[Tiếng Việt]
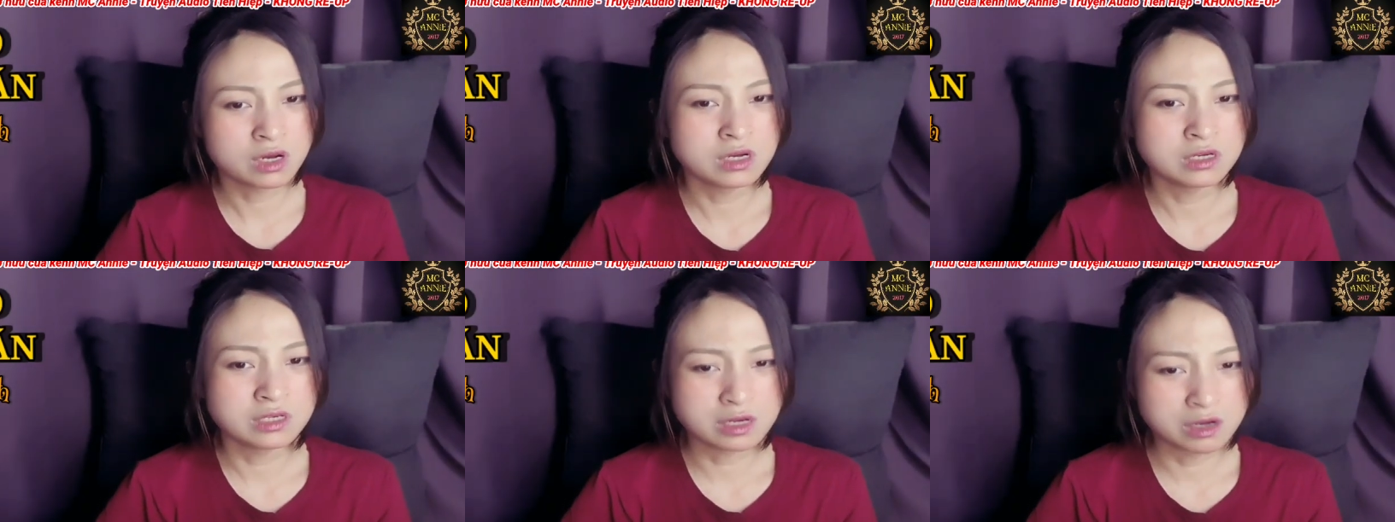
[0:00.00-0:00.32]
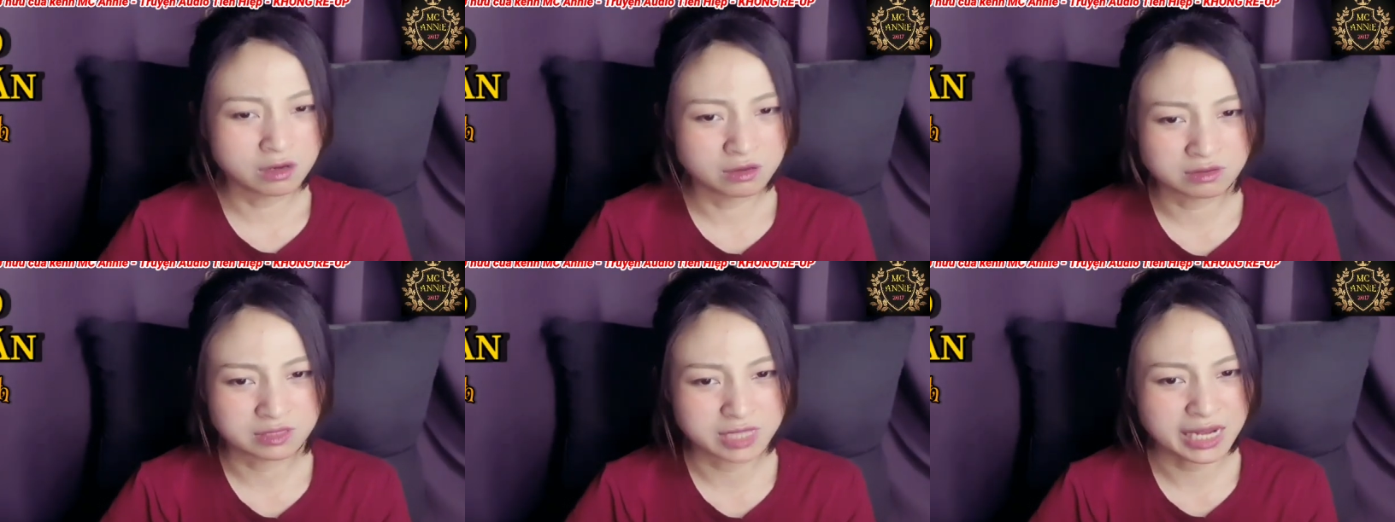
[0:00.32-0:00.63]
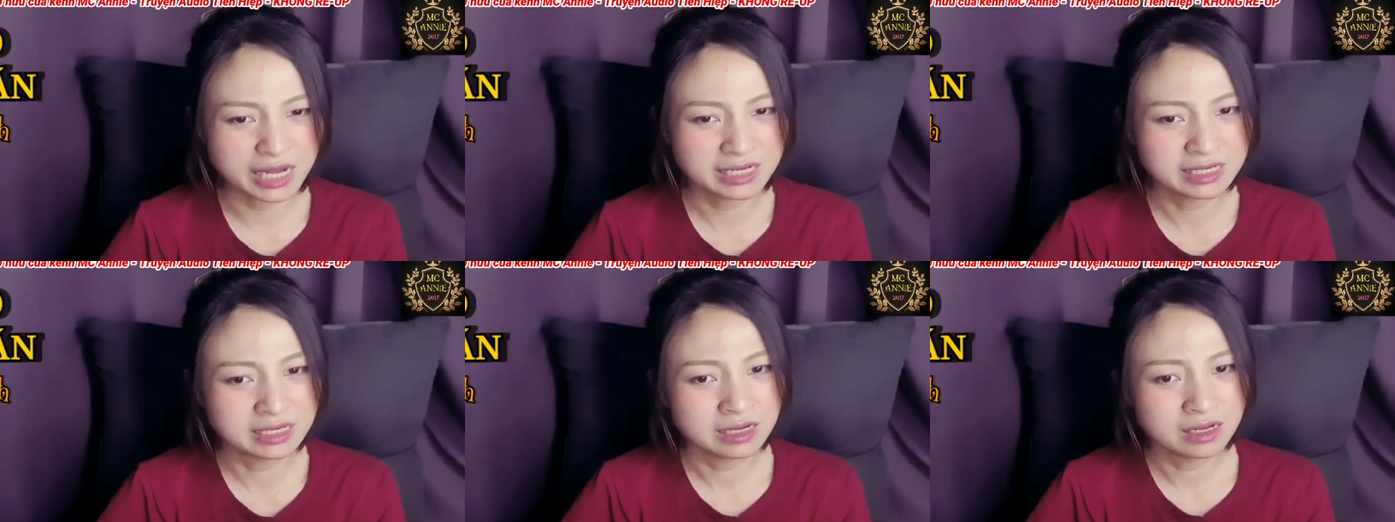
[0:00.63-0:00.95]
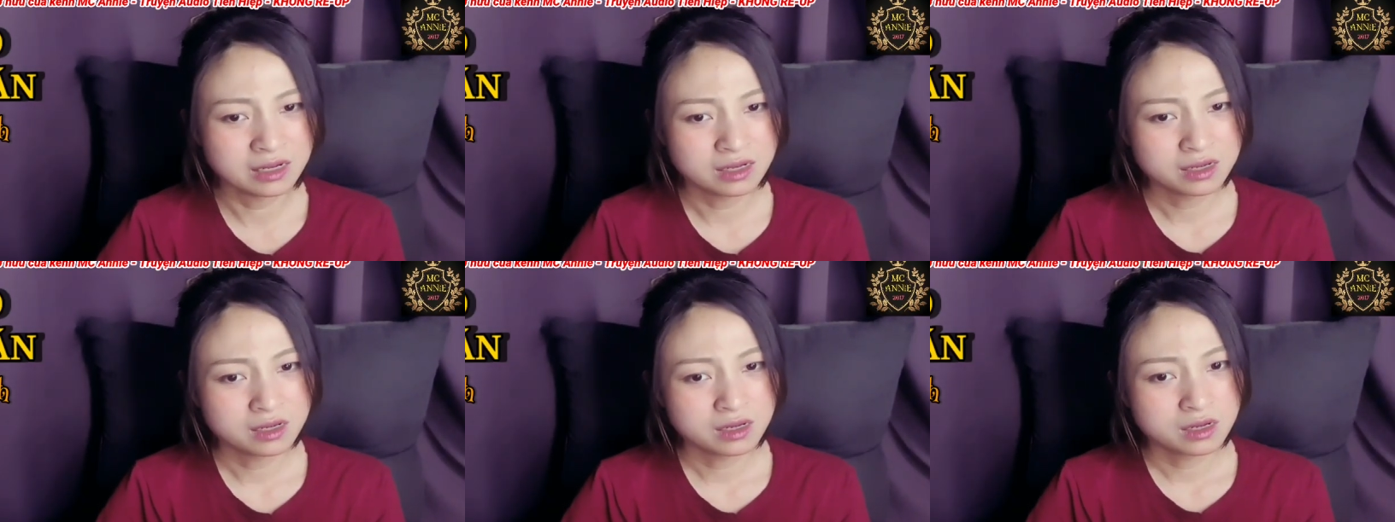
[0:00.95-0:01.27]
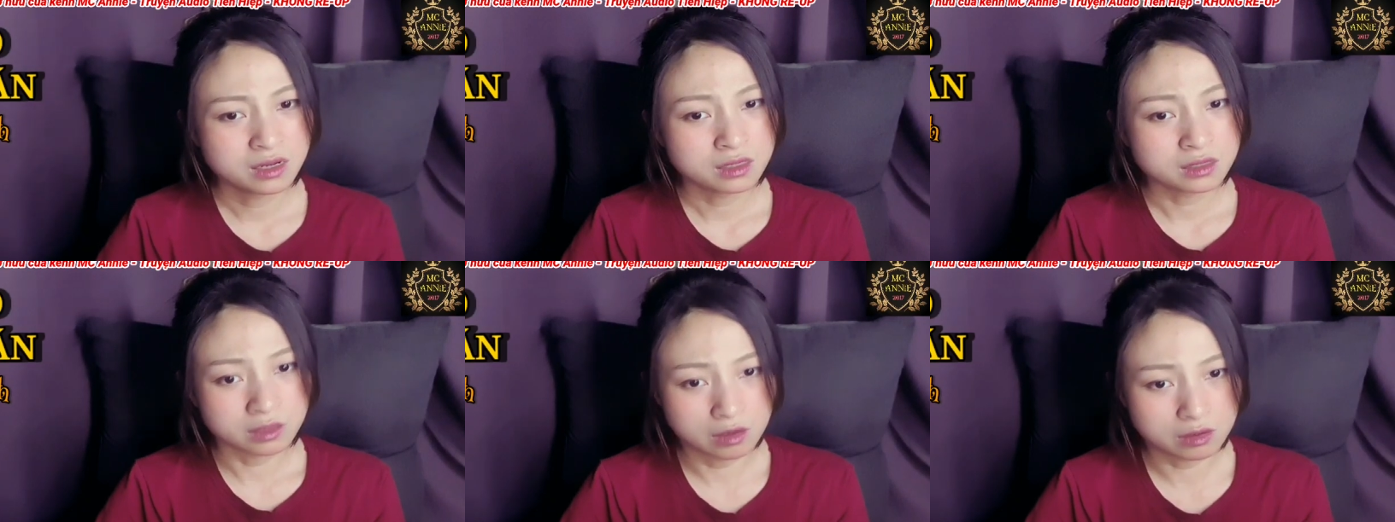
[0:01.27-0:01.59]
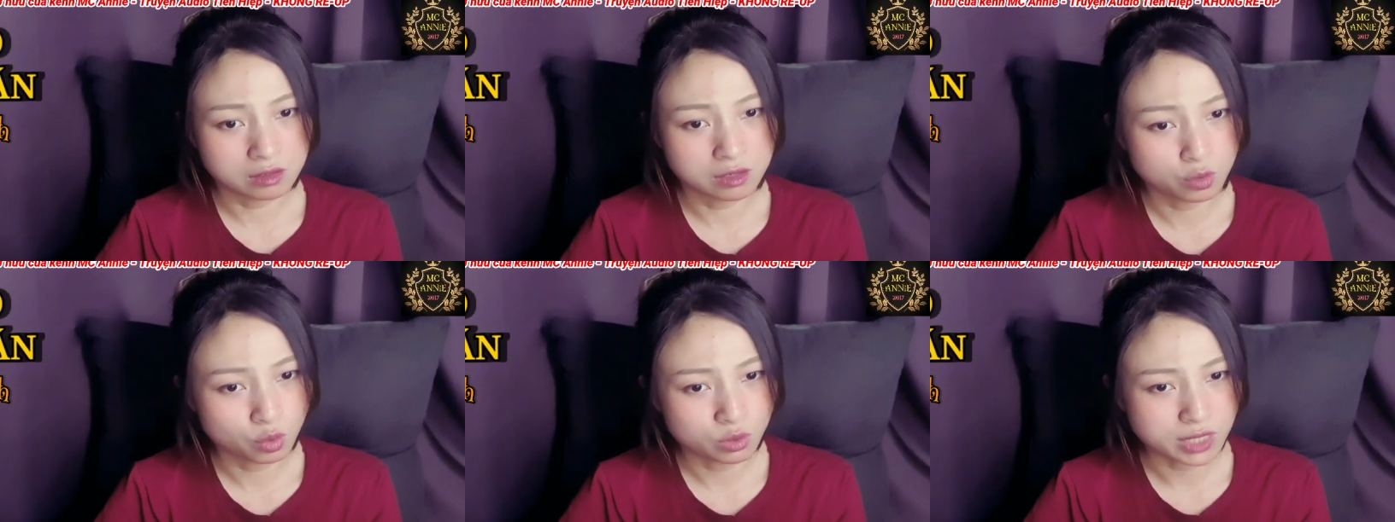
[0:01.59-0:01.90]
ngừng tay thực
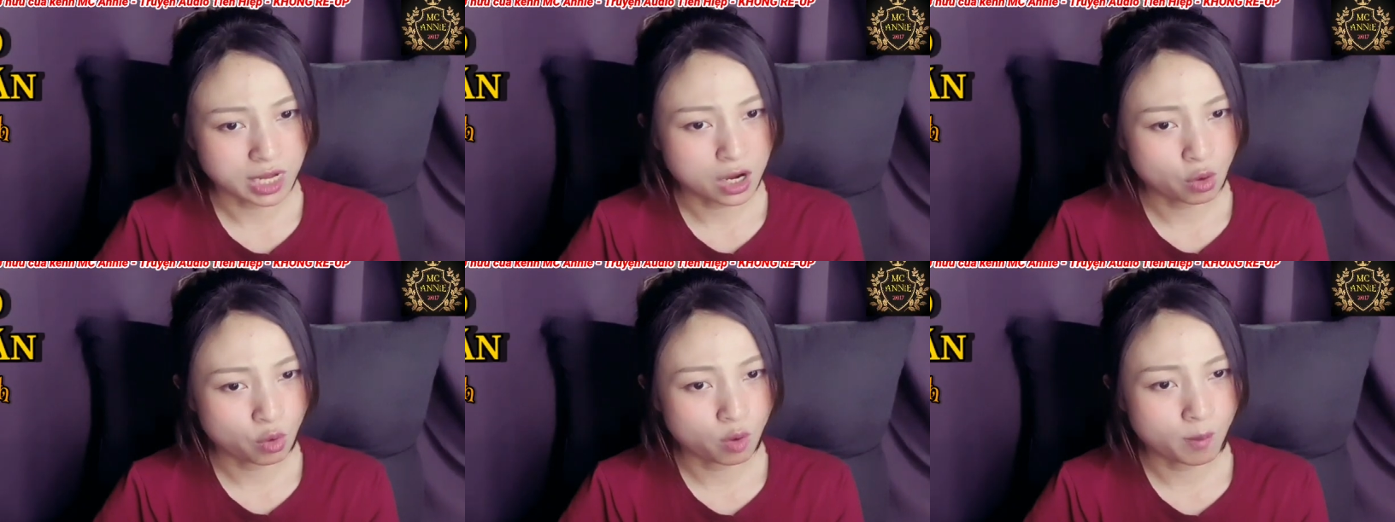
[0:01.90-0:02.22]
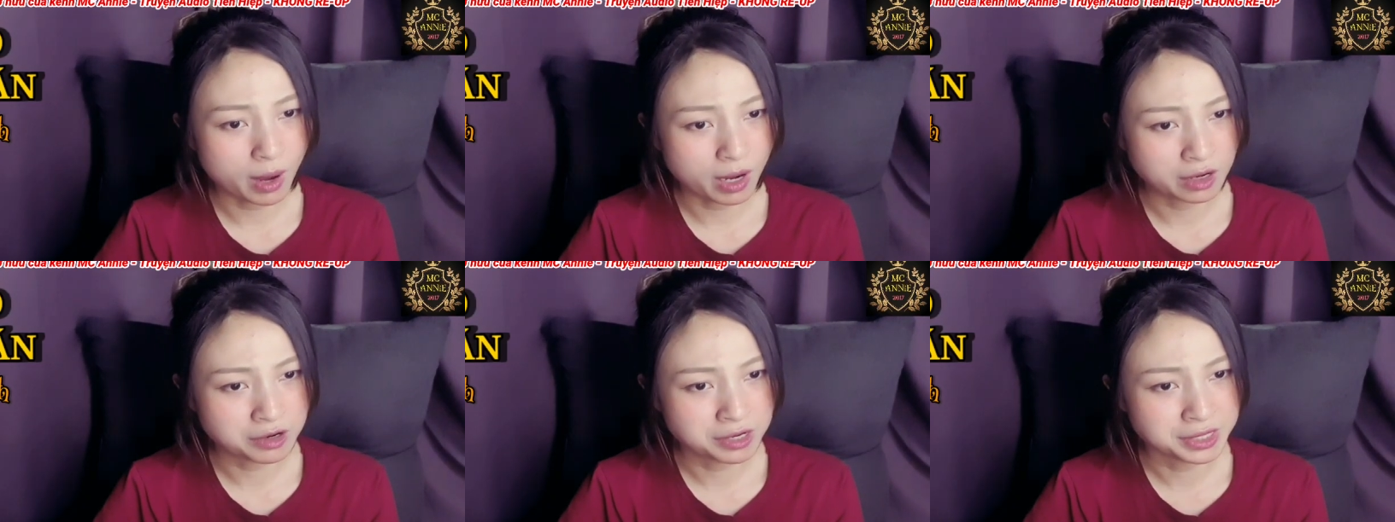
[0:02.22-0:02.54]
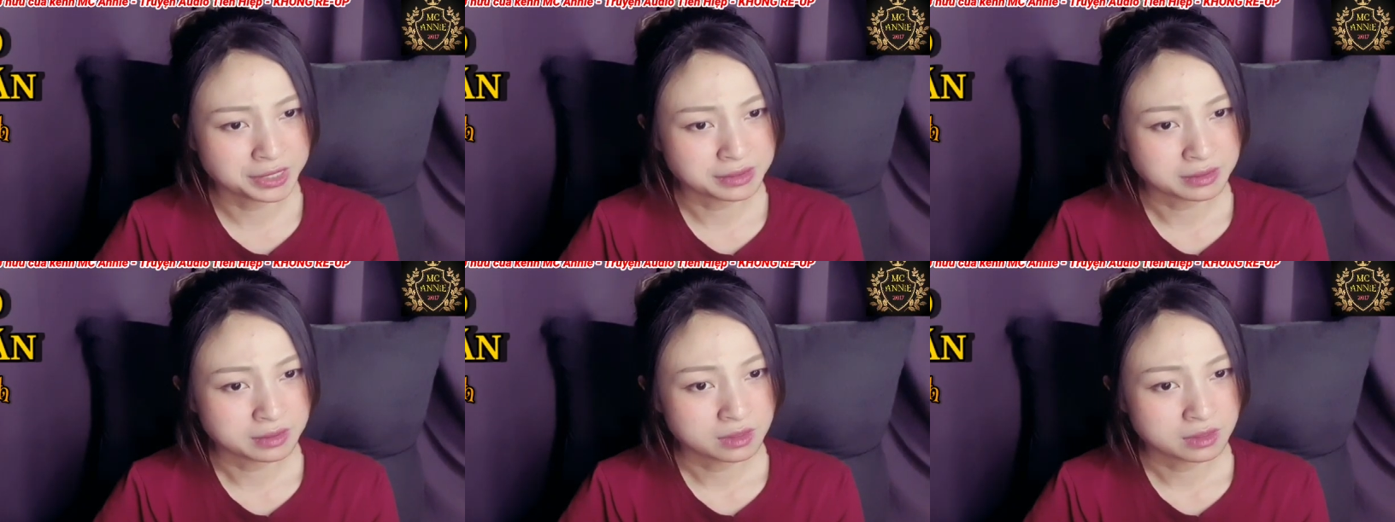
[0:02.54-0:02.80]
lực của ta không có bằng ngươi